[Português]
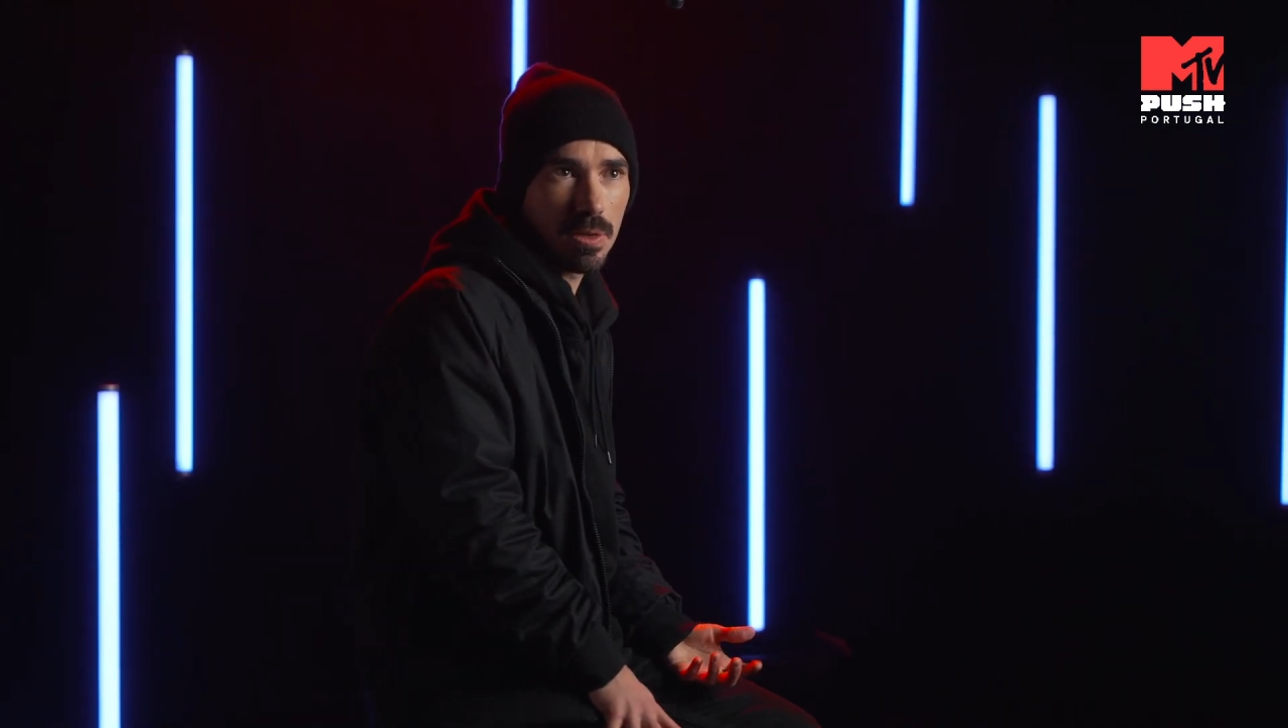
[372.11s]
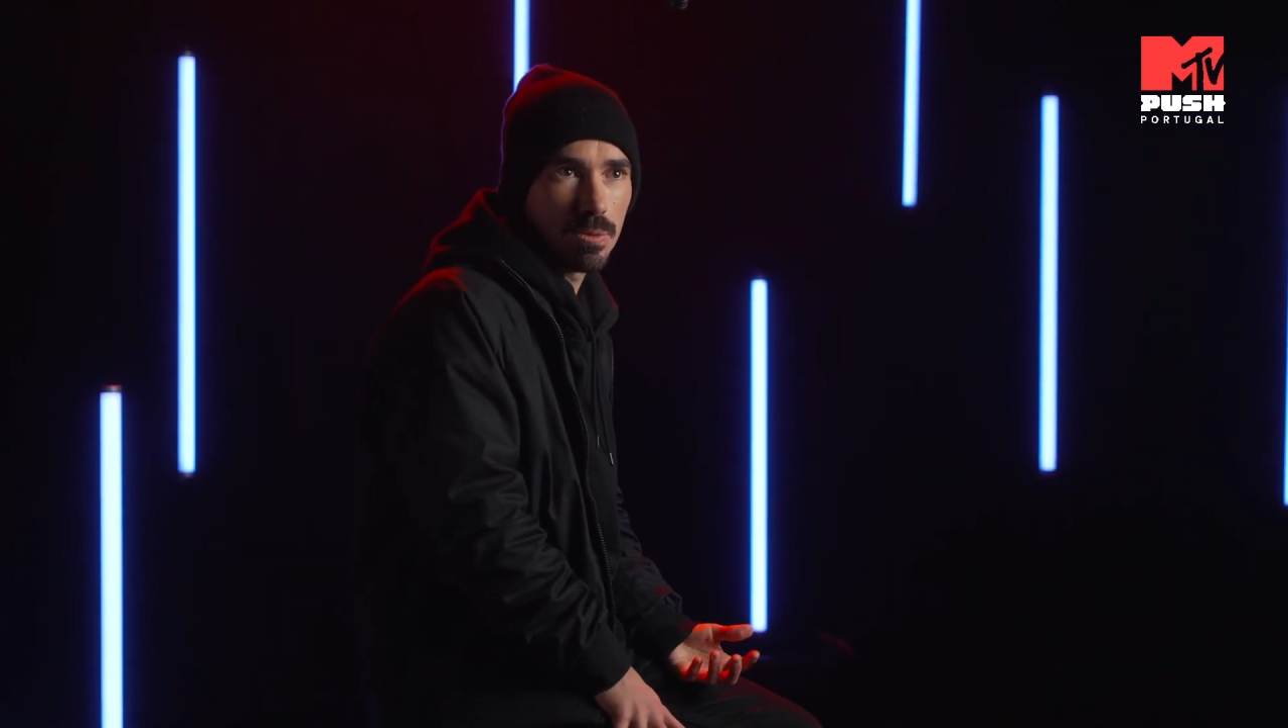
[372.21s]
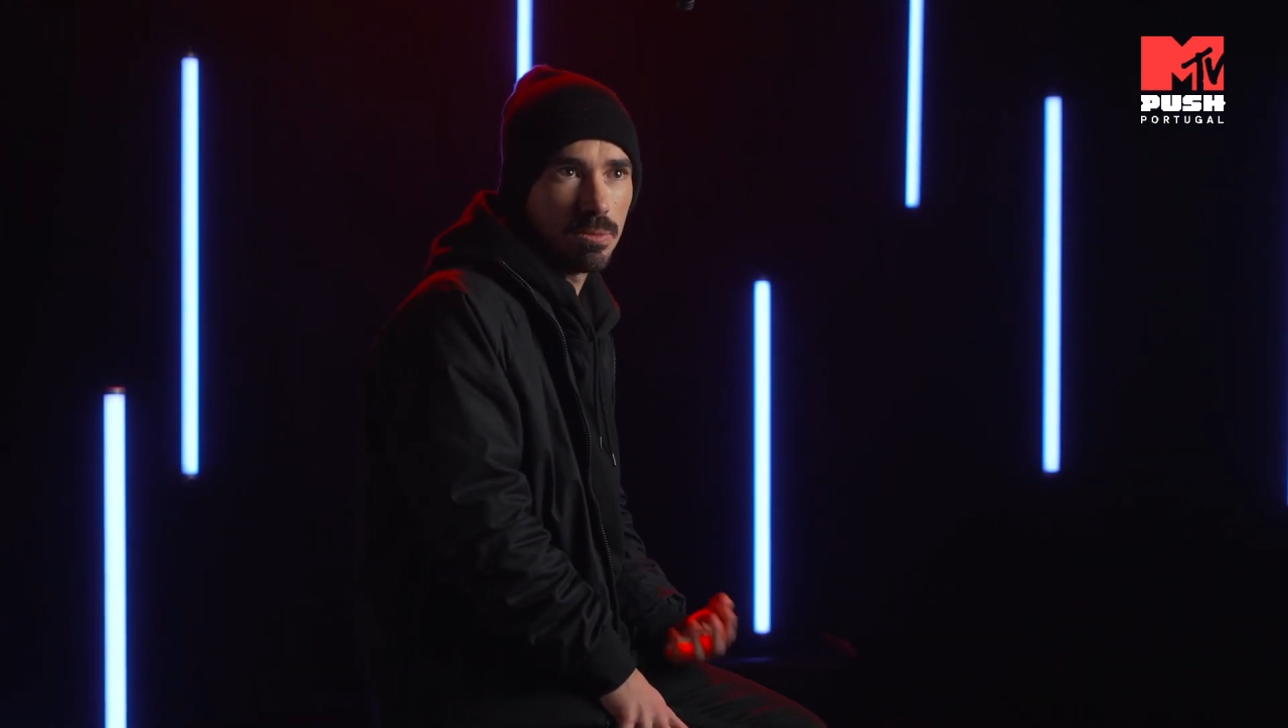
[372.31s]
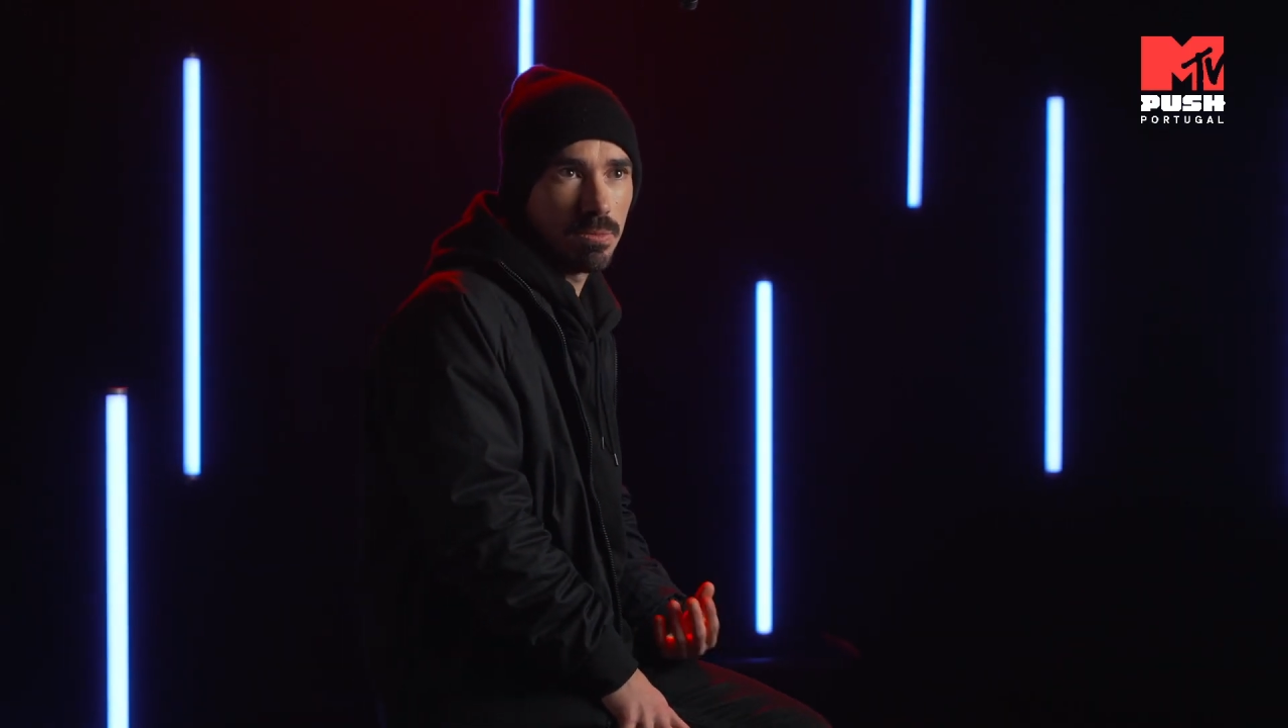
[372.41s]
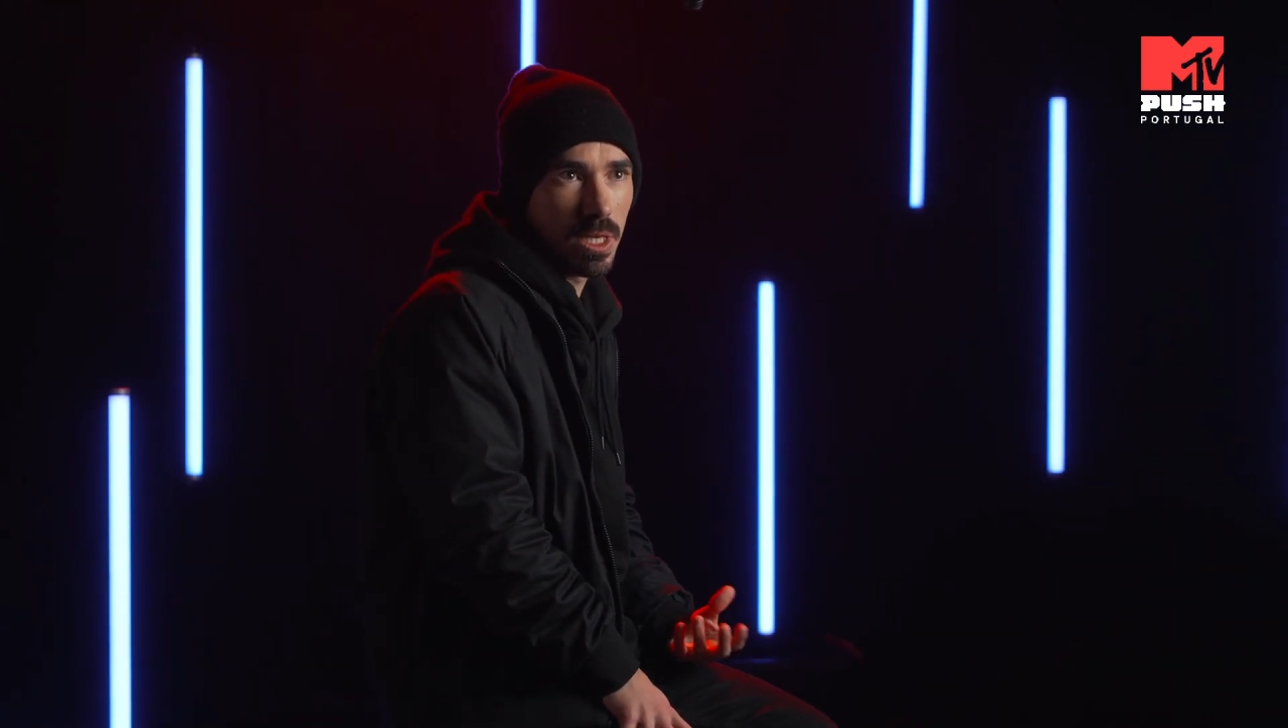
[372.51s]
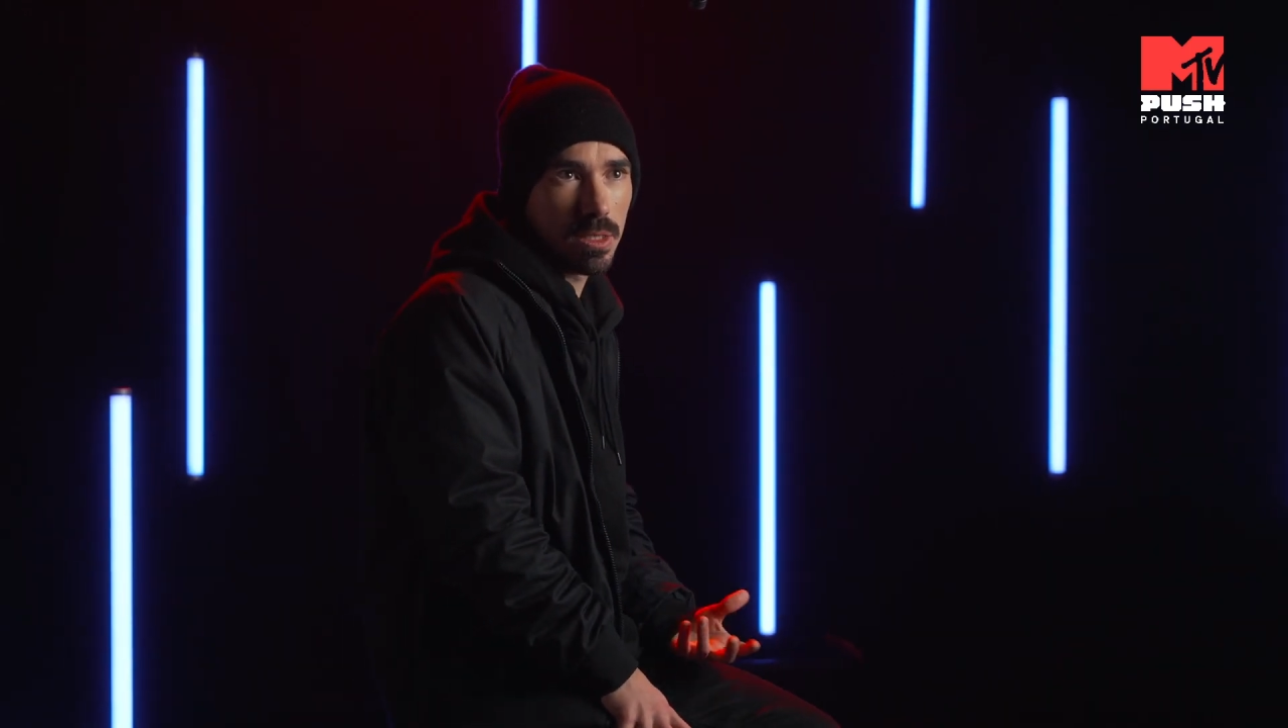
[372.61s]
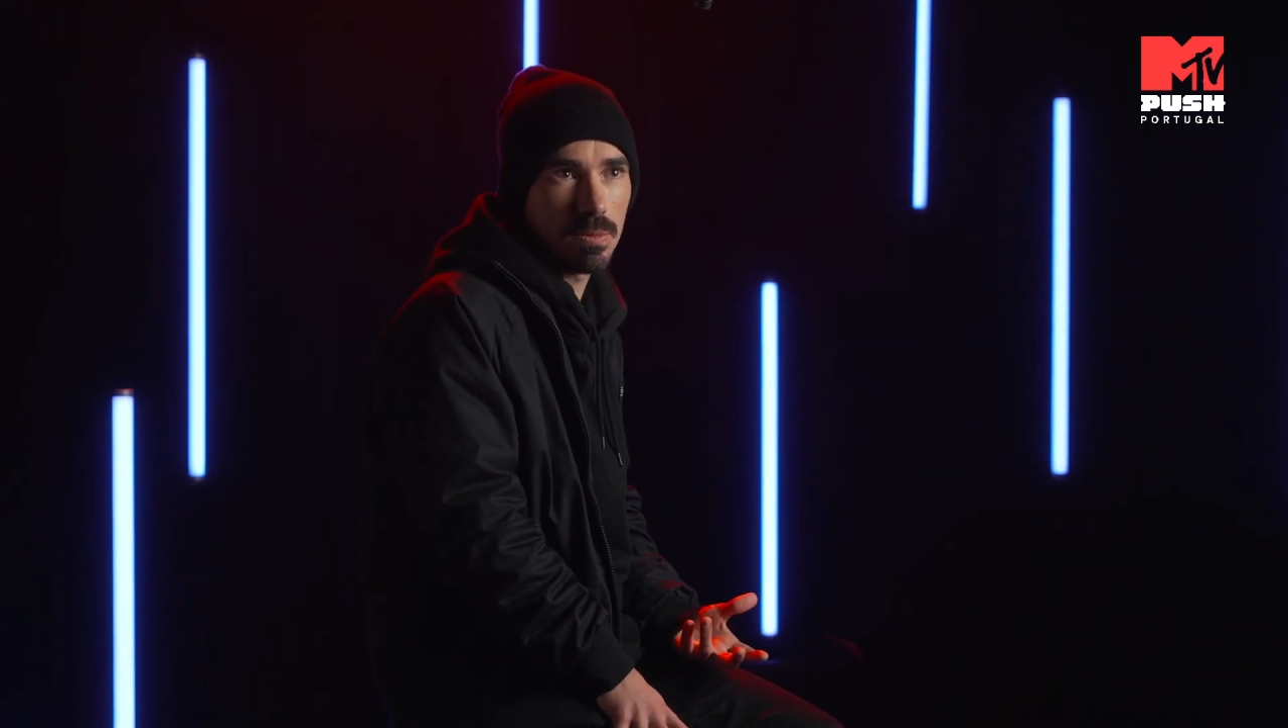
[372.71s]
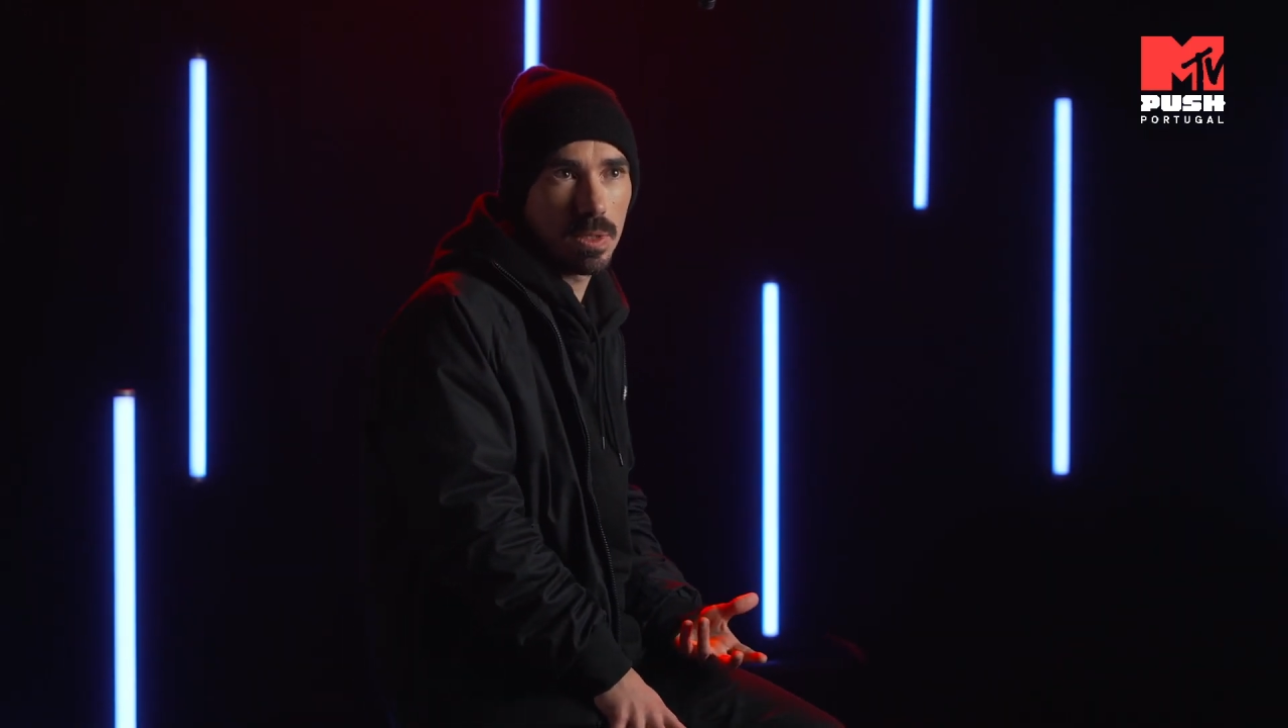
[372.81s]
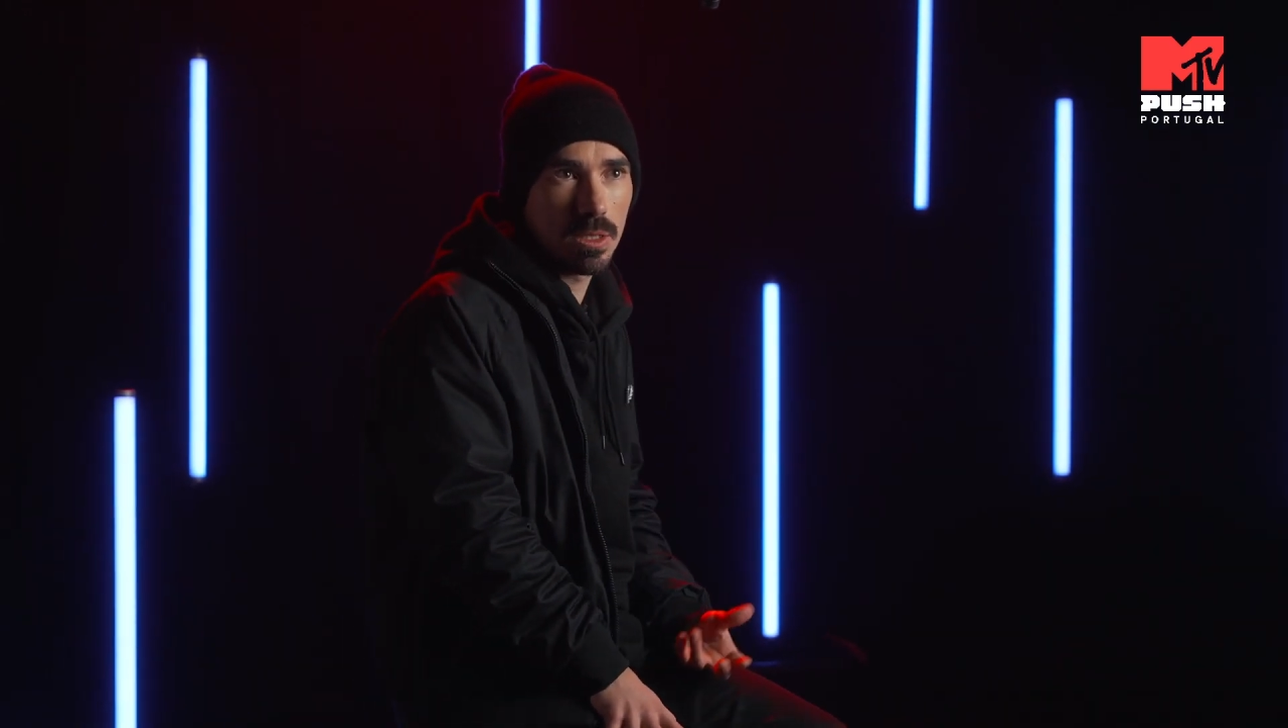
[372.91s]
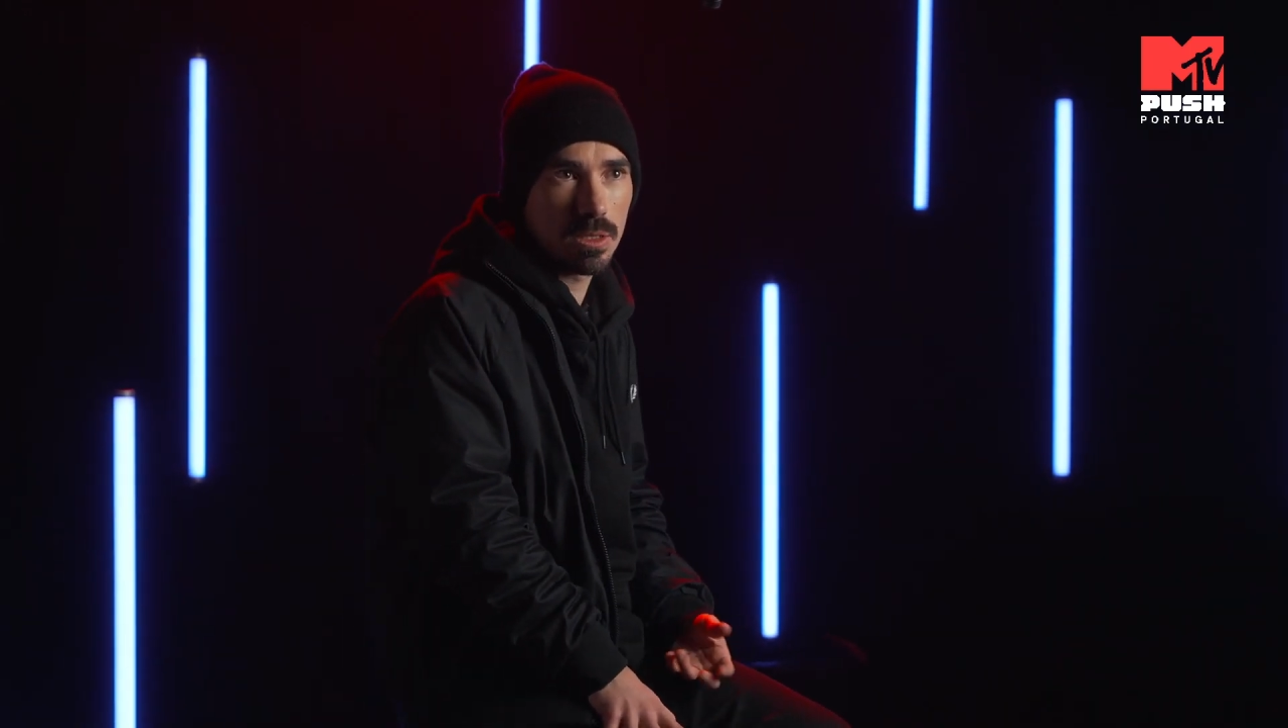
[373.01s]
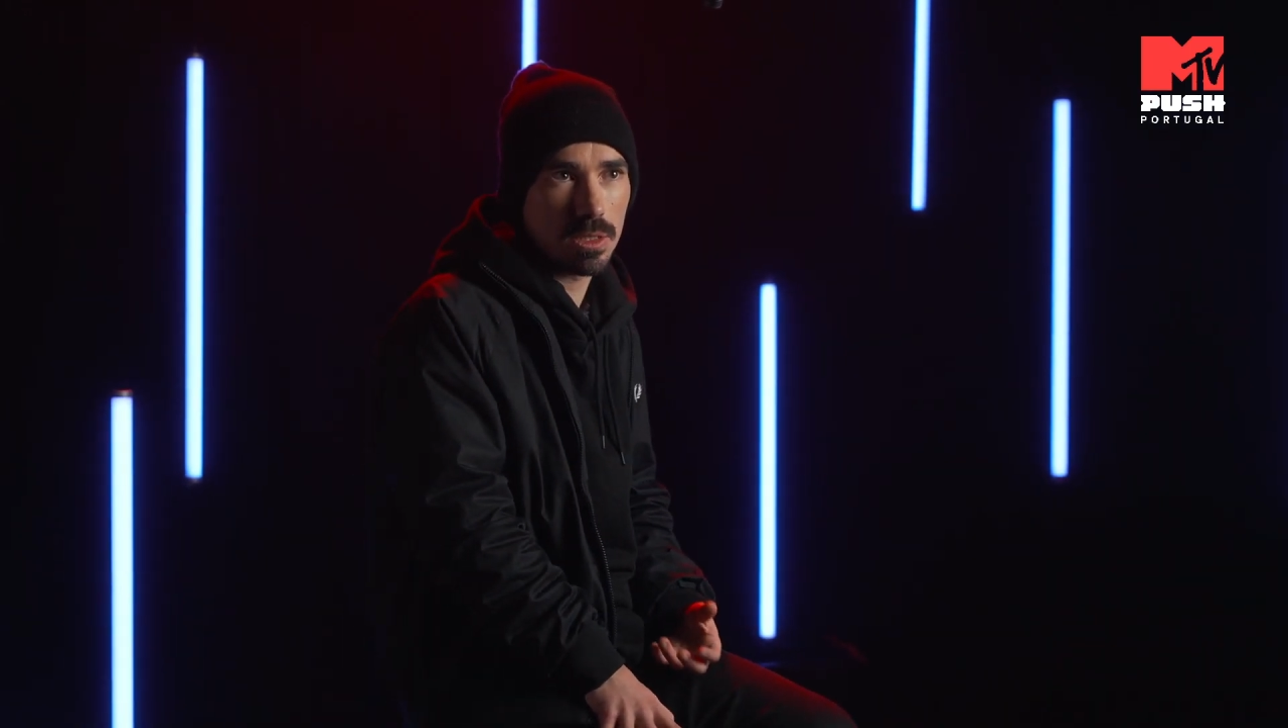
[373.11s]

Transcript: álbum imediatamente a